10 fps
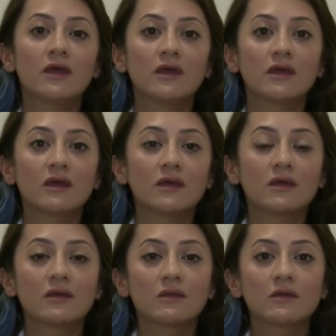
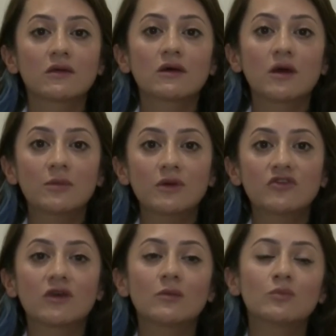E,
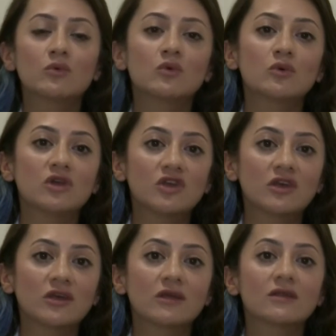kabaca bu
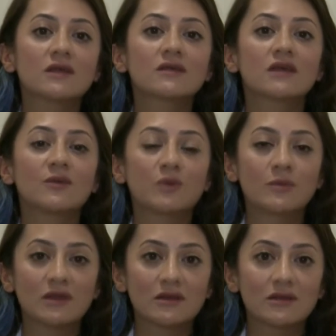işi nasıl
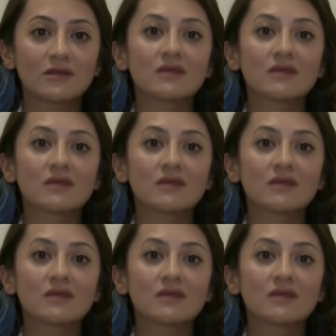yapabiliriz,